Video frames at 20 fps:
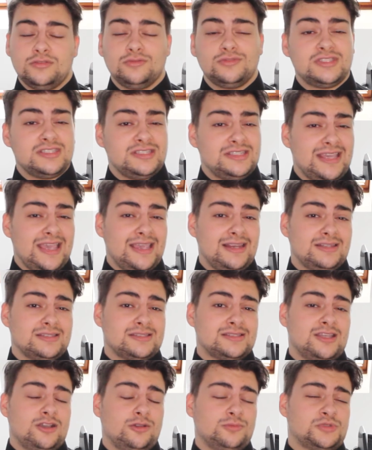Nun sind die
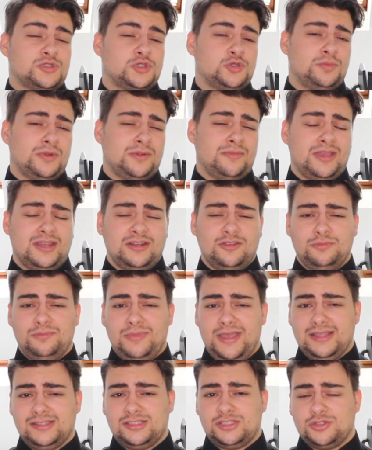A-Lister um Superman und
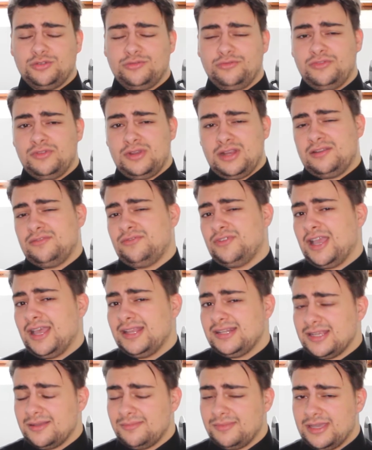Bats schon von Anfang
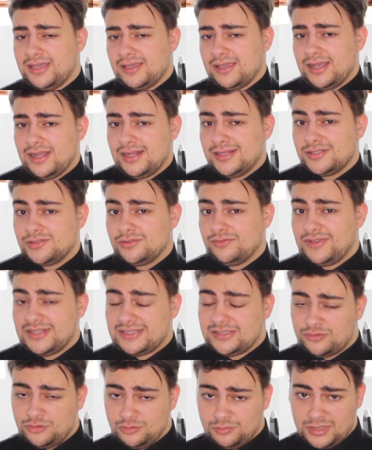an dabei, also
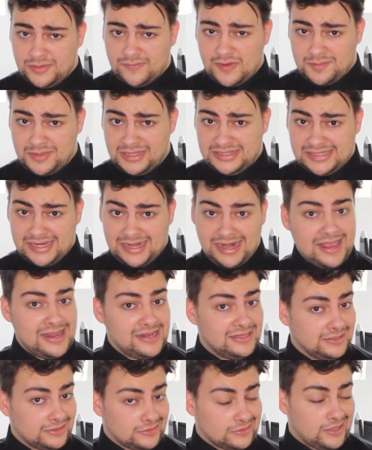was tut man, wenn man seine
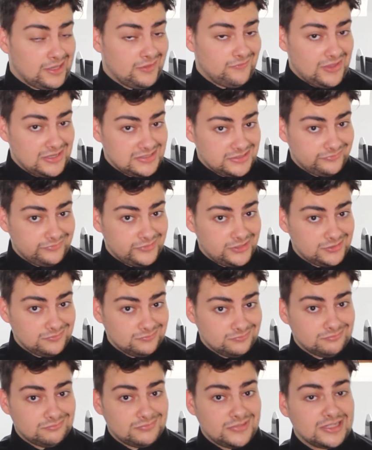Heldenriege erweitern will?
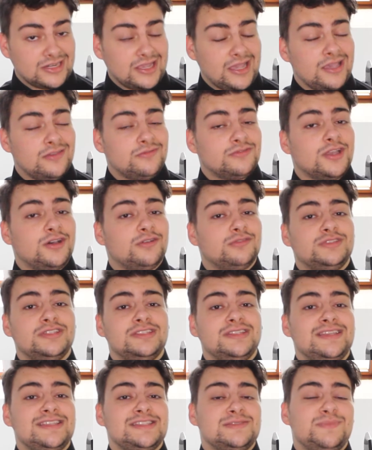Man greift auf die
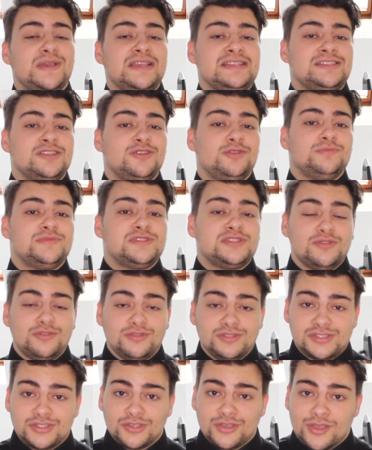nächstbeste
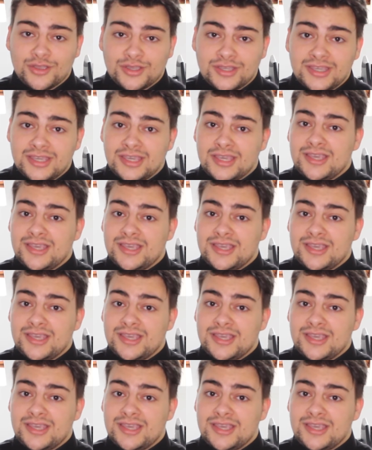Option zurück.